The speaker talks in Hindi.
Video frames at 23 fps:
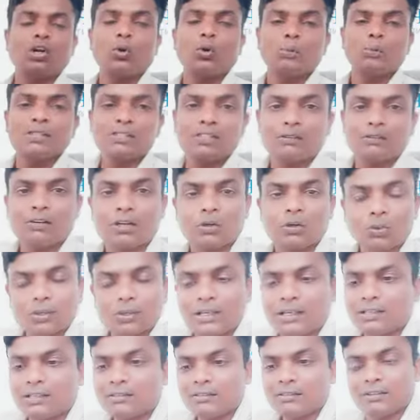नाव में सवार
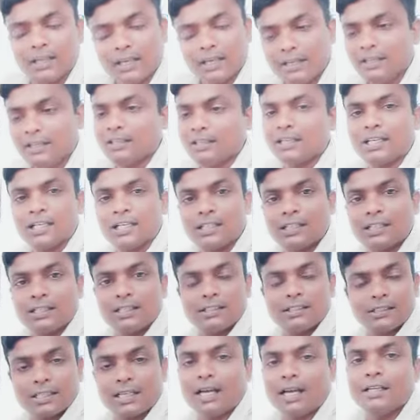होना रेली एक
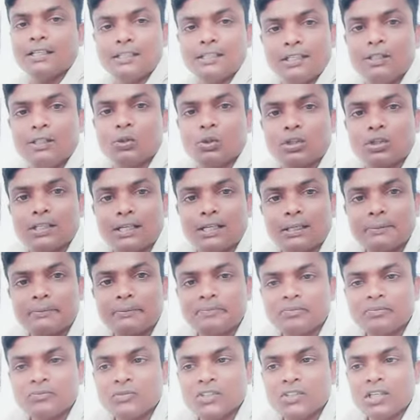खतरे से खाली नहीं होता है
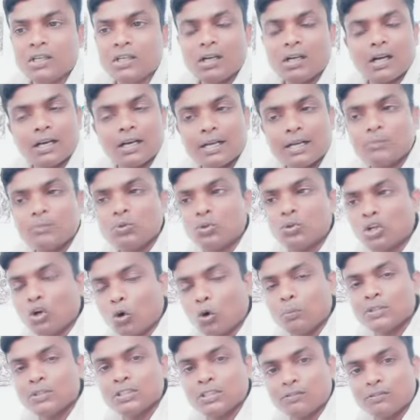अगर आप दो
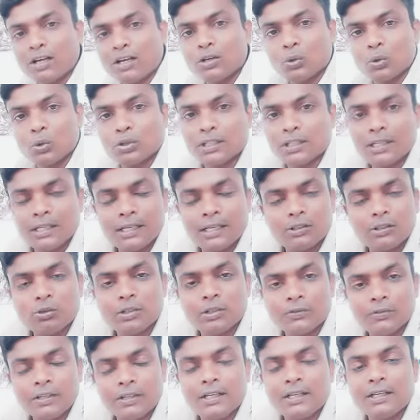नावों में सवार होते हैं तो
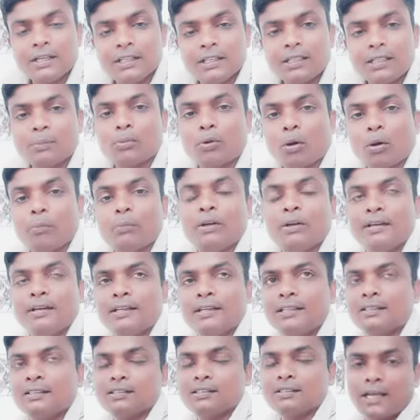डेफिनेटली द
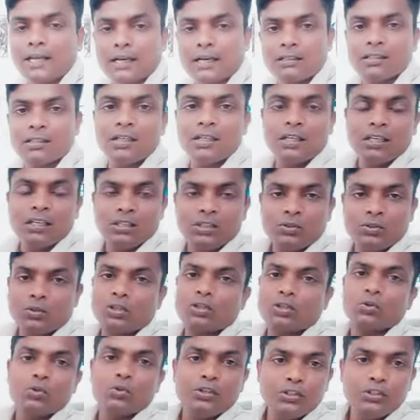प्रॉबिलिटी इज़ दैट यू
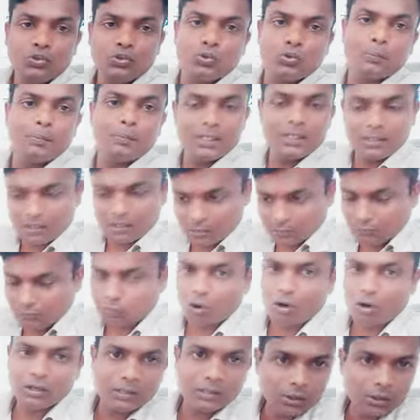आर गोइंग टू बी
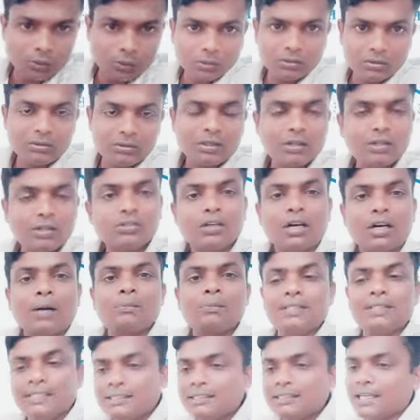फॉल डाउन और
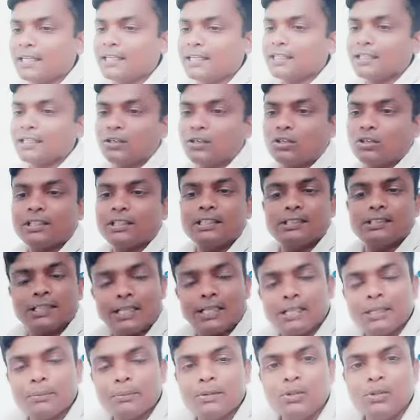आप गिर जाएंगे और गिर
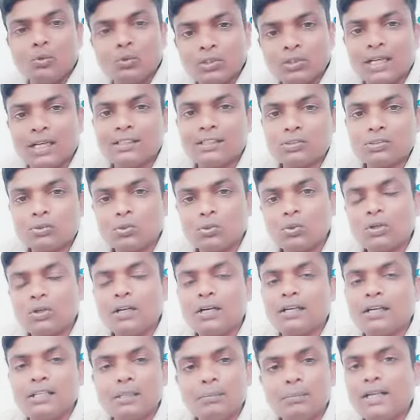जाने पे नुकसान किसको होगा
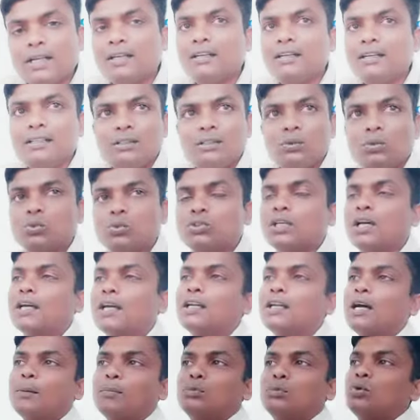अल्टीमेटली
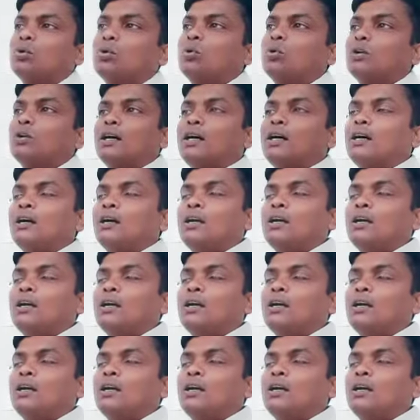नुकसान आपको होगा